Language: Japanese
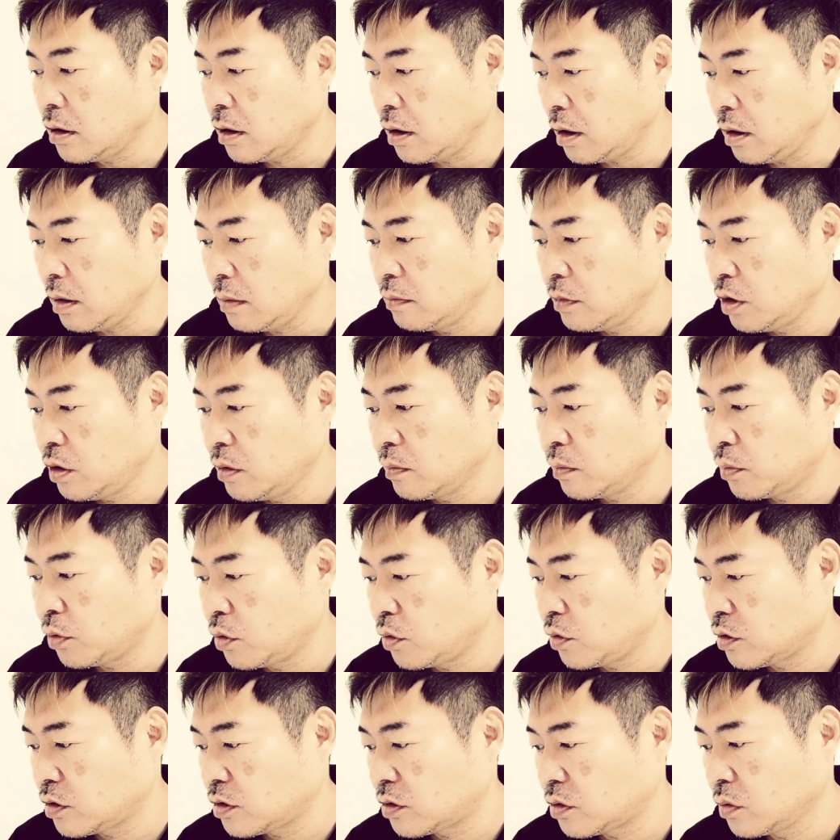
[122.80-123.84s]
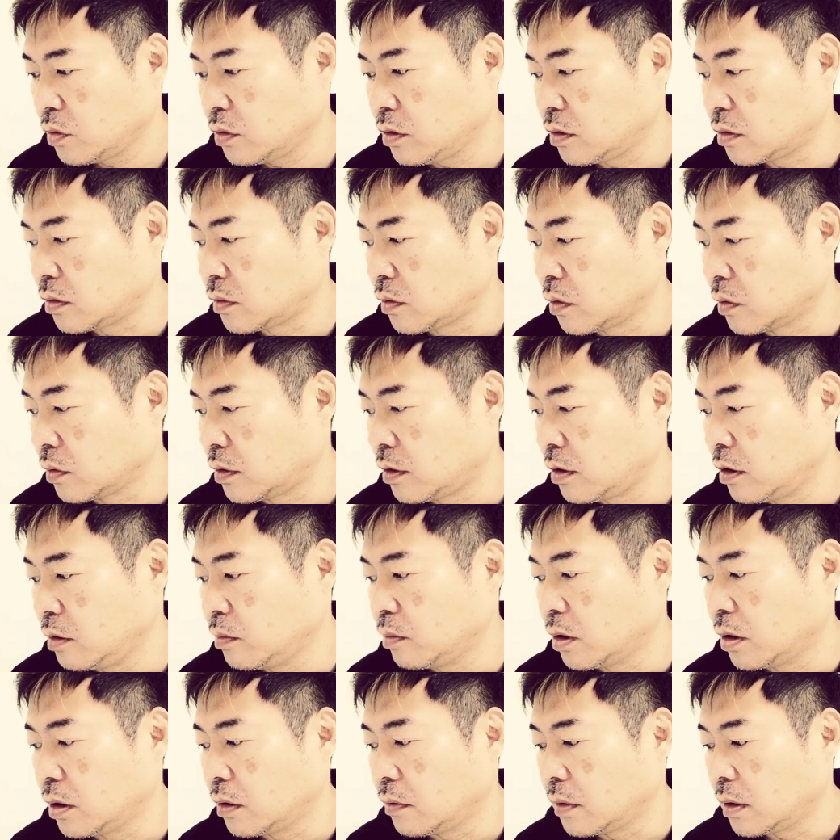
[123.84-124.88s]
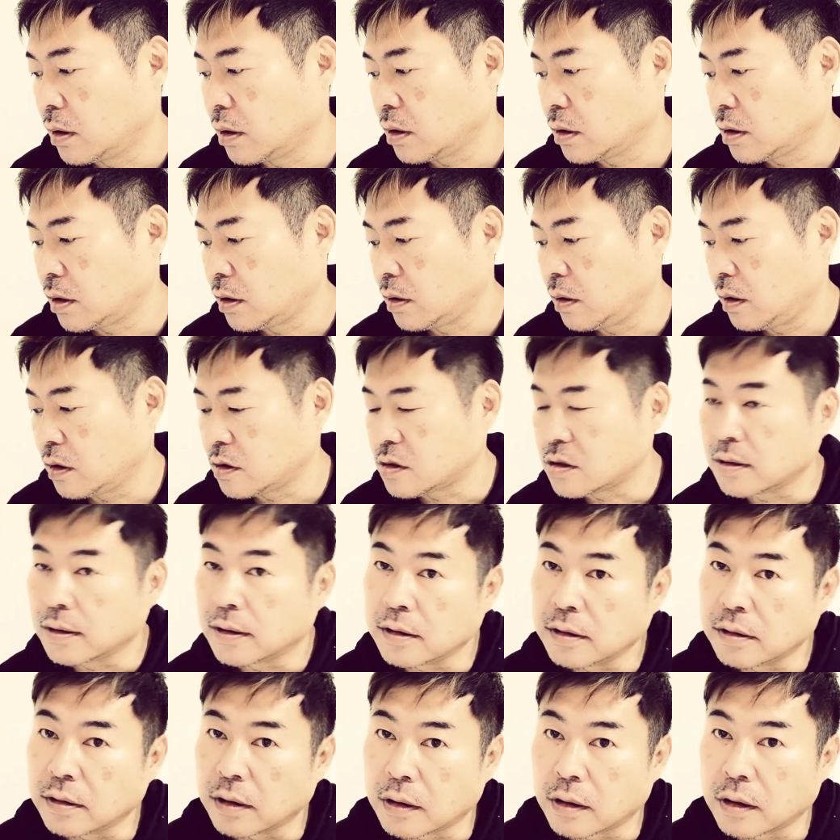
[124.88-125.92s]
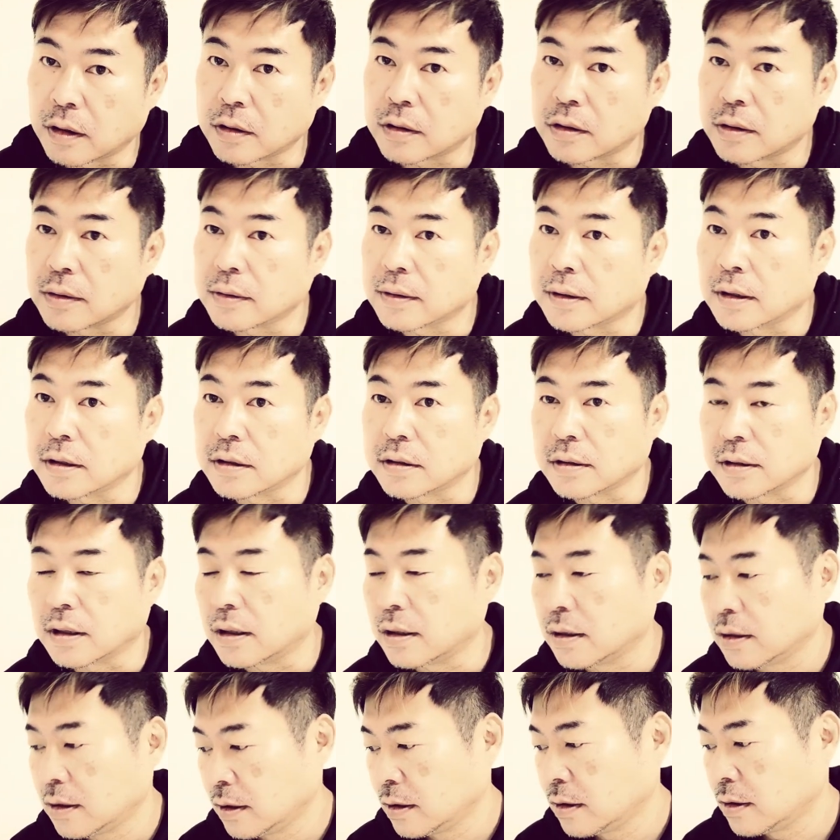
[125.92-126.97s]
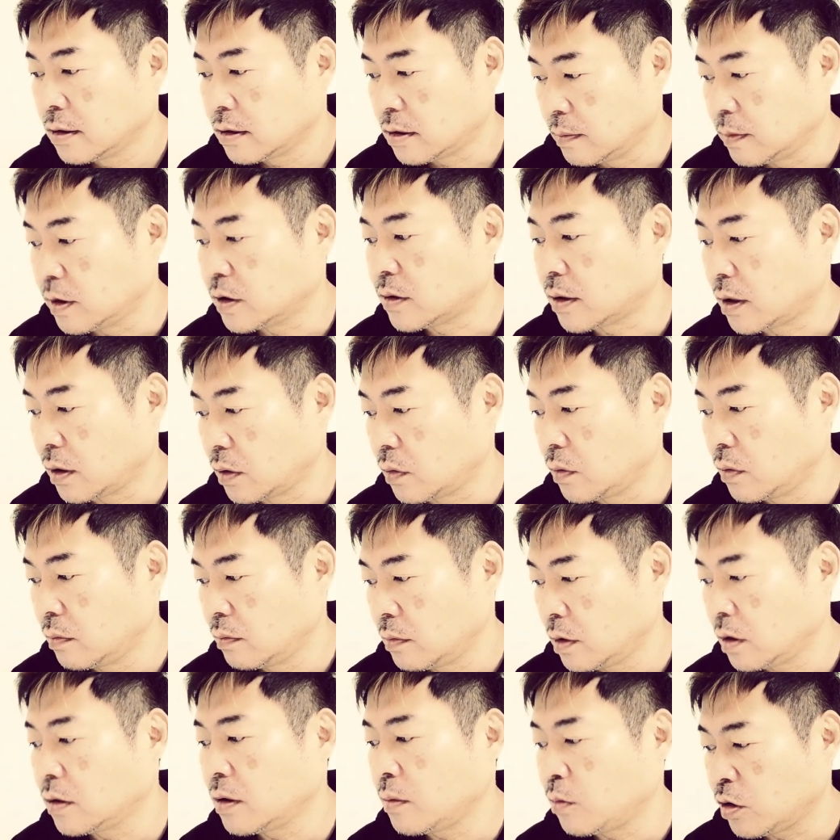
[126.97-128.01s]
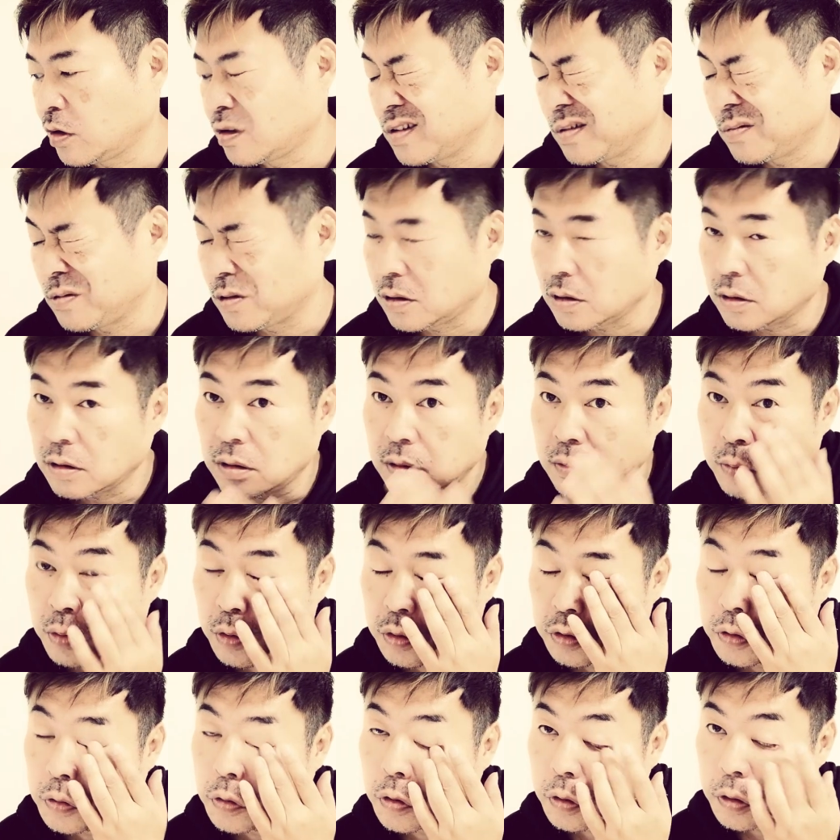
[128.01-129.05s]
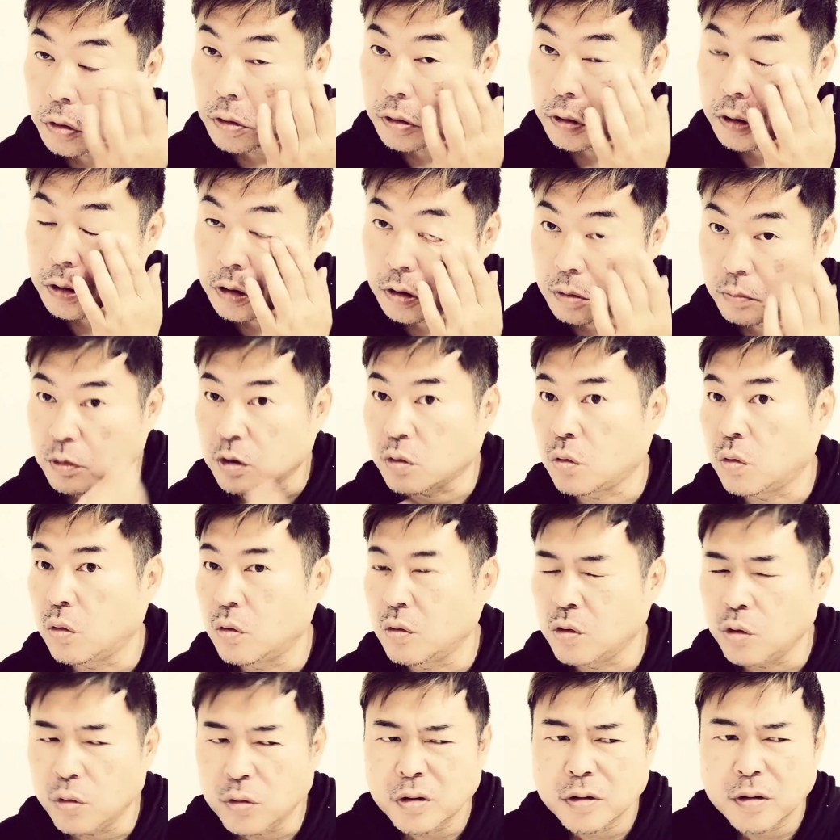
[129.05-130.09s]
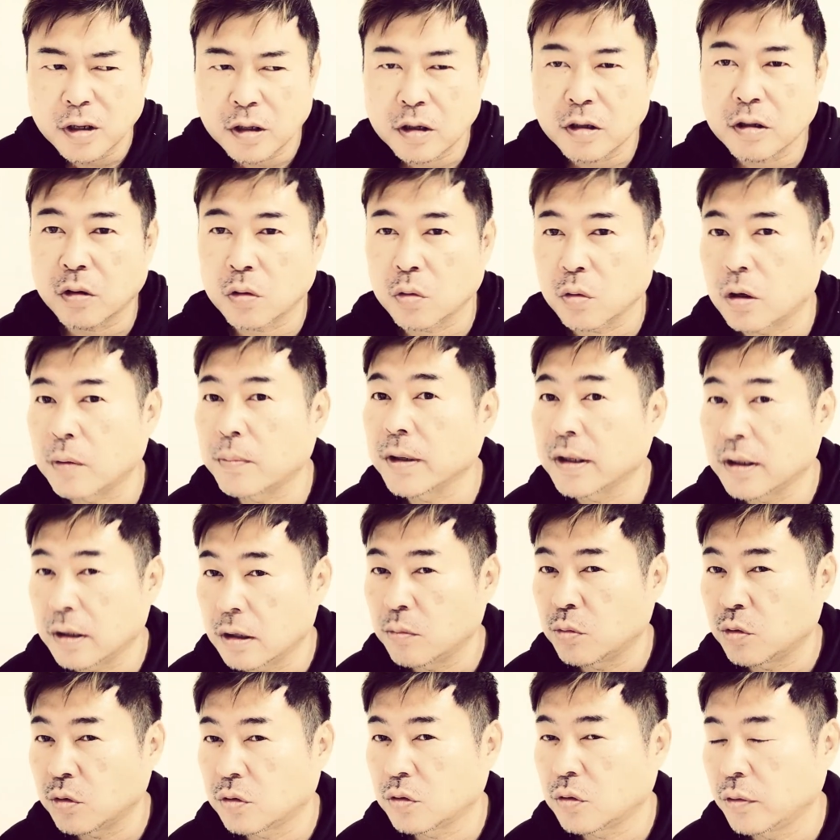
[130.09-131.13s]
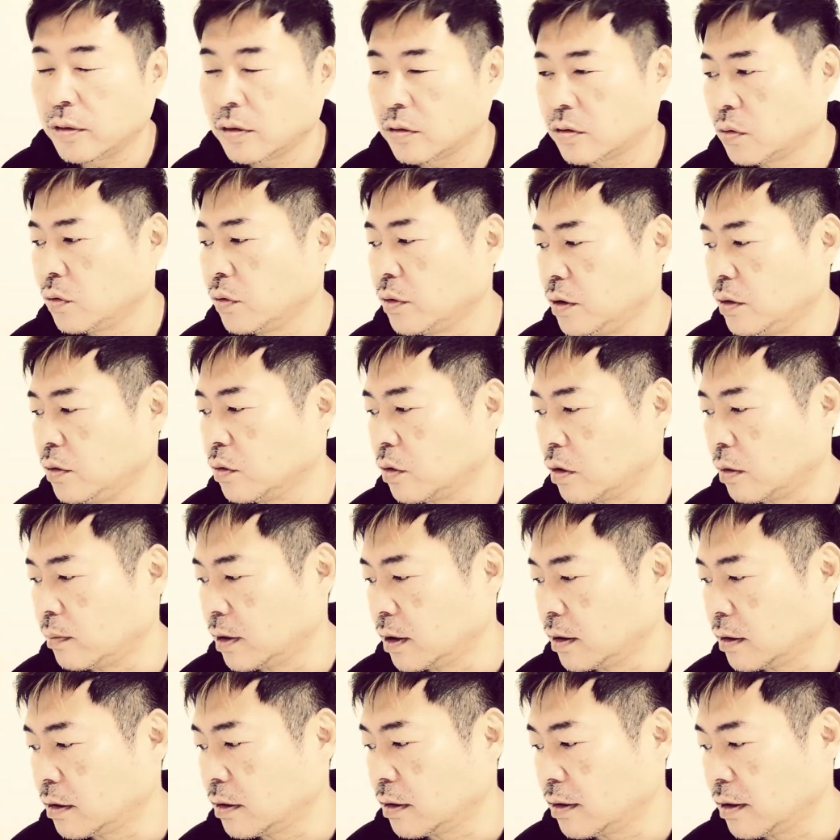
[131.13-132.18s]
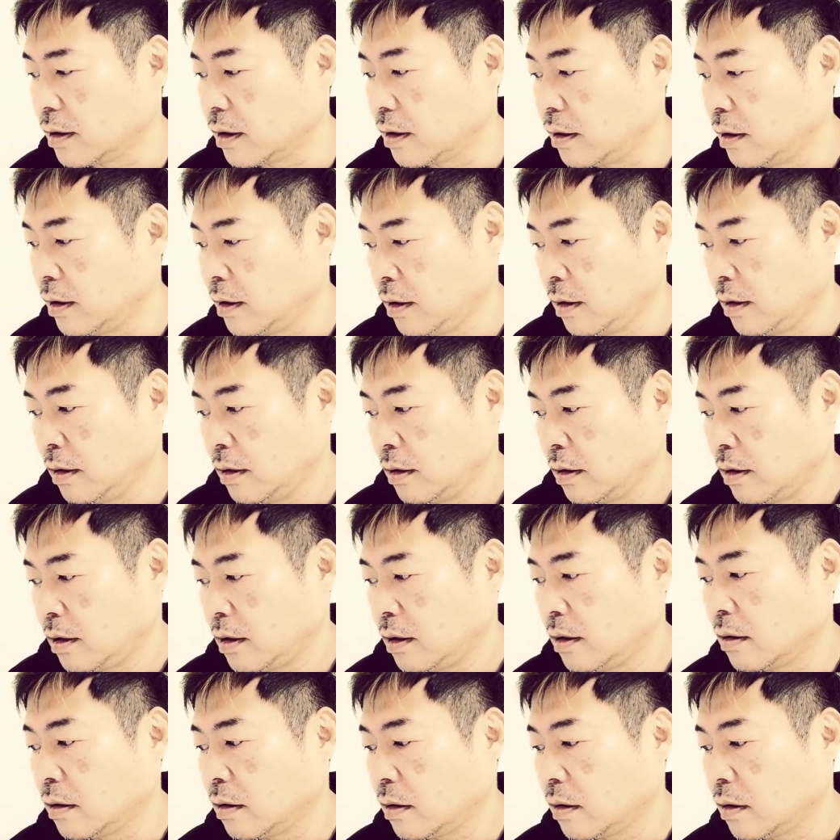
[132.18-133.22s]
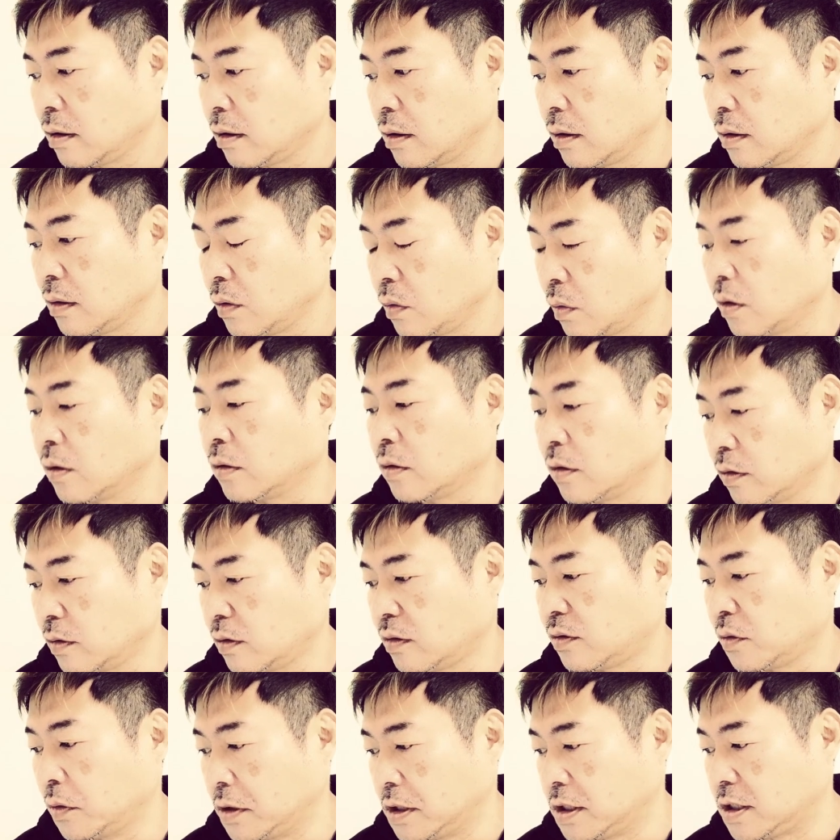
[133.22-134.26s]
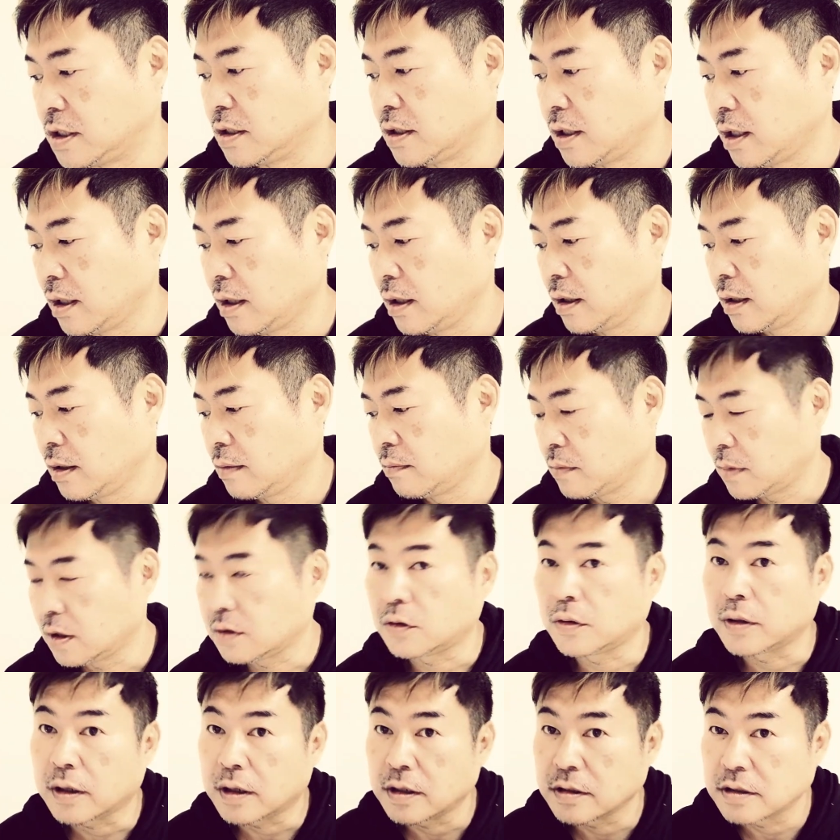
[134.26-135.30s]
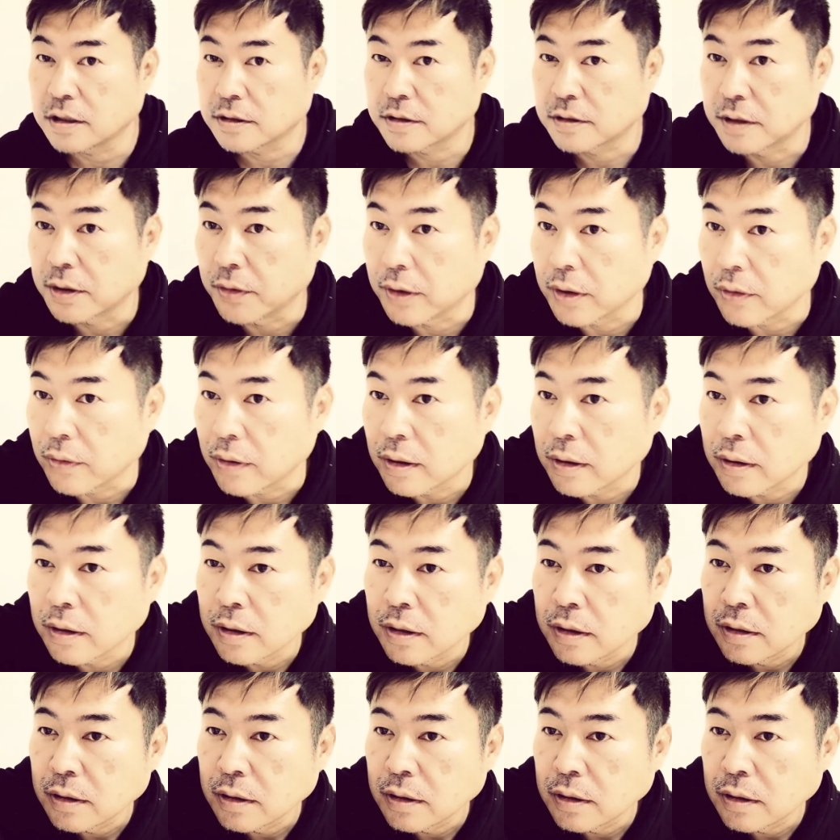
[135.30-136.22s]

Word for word: にね民放の視聴率と TVer は比例しないんだなっていう感じがしますけどまあでも久々にボス恋の話もうよくできたドラマでねボス恋はすごいいいドラマだったんでいやよかったですうちでまあそんな感じですど。